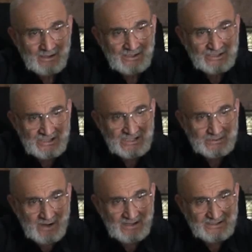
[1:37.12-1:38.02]
İçki
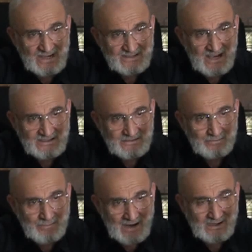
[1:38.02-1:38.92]
içmenin cezası
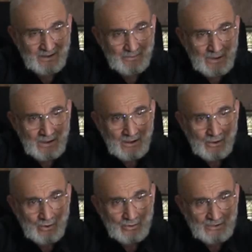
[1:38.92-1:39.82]
belli.
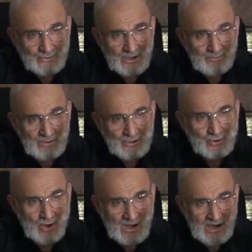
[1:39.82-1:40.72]
Ondan sonra
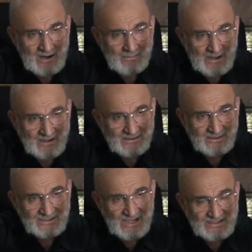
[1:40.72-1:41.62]
birçok
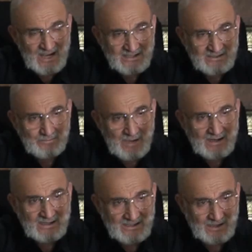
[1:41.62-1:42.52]
haramların cezası
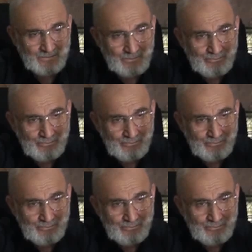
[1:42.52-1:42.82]
bellidir.